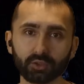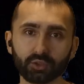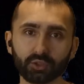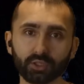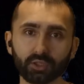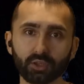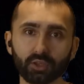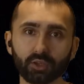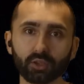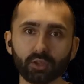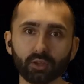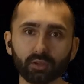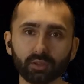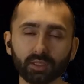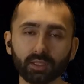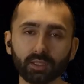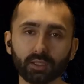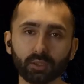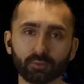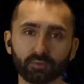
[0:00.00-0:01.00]
że
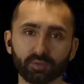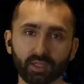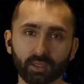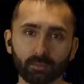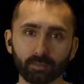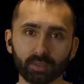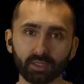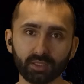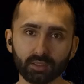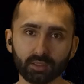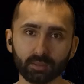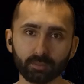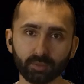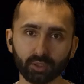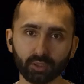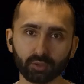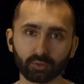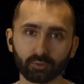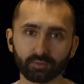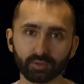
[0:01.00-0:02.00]
dziesiątki równie ambitnych
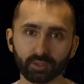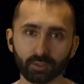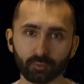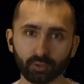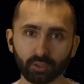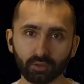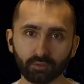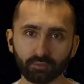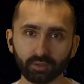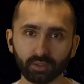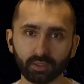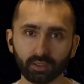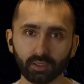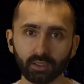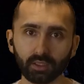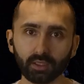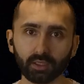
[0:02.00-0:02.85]
projektów naukowych